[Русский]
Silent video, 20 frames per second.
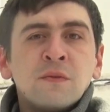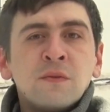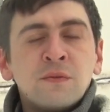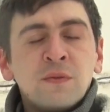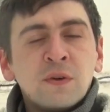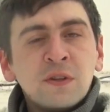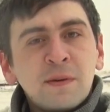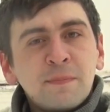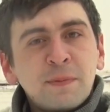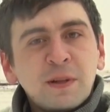
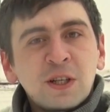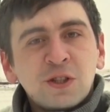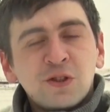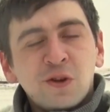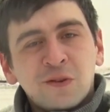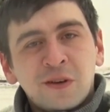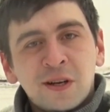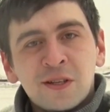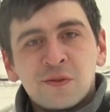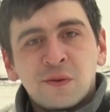Вот и
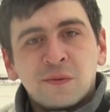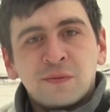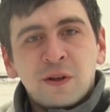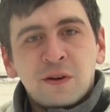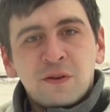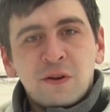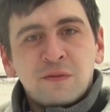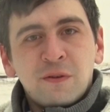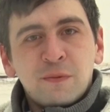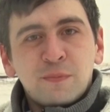подошел к концу
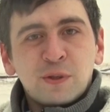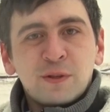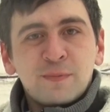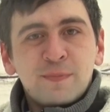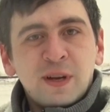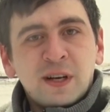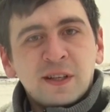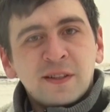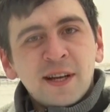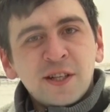второй выпуск
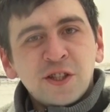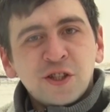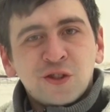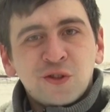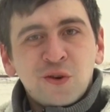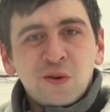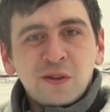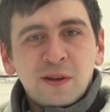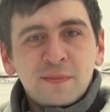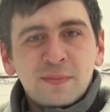передачи
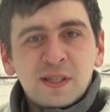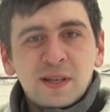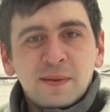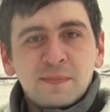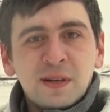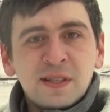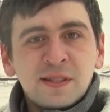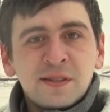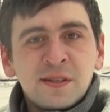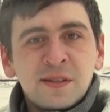«Школа
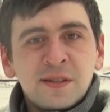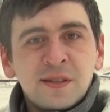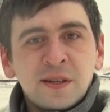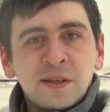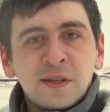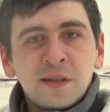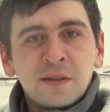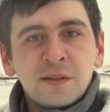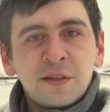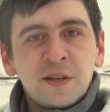
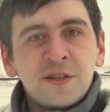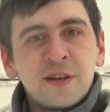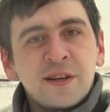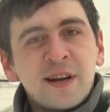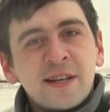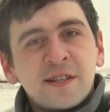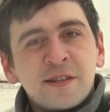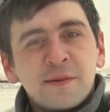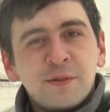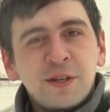безопасности». Не
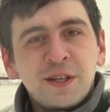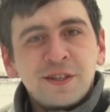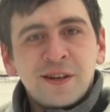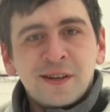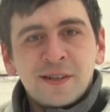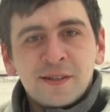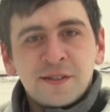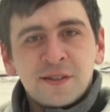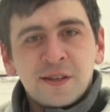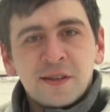теряйте
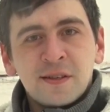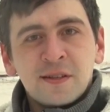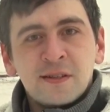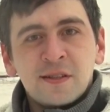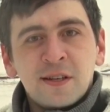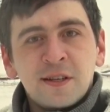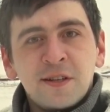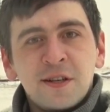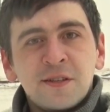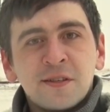бдительности,
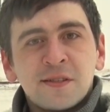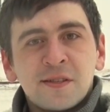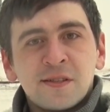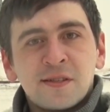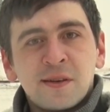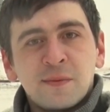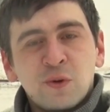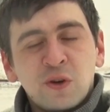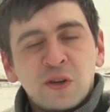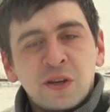следите за
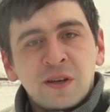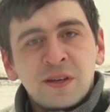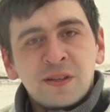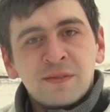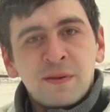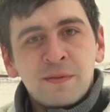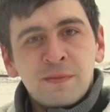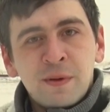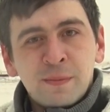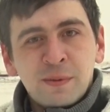собой и
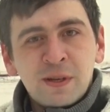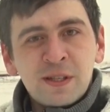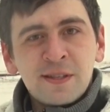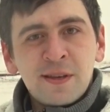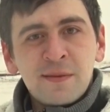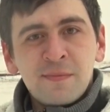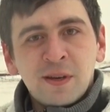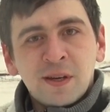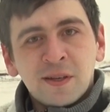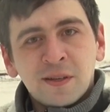своими
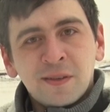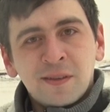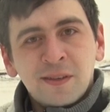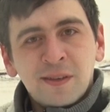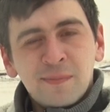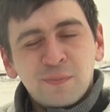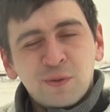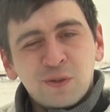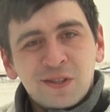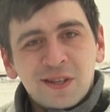близкими
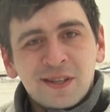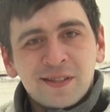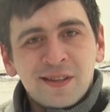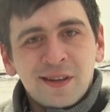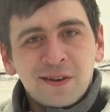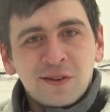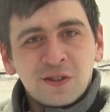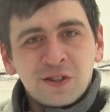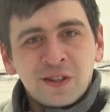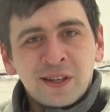и будьте
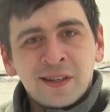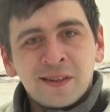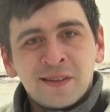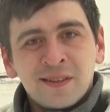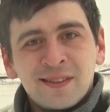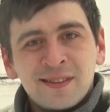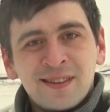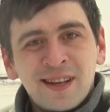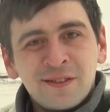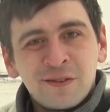осторожны.
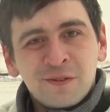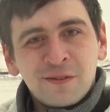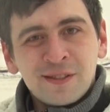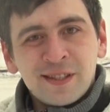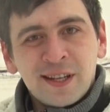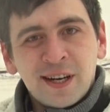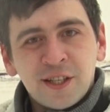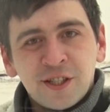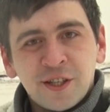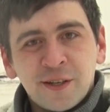До новых
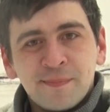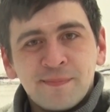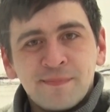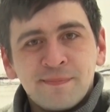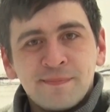встреч!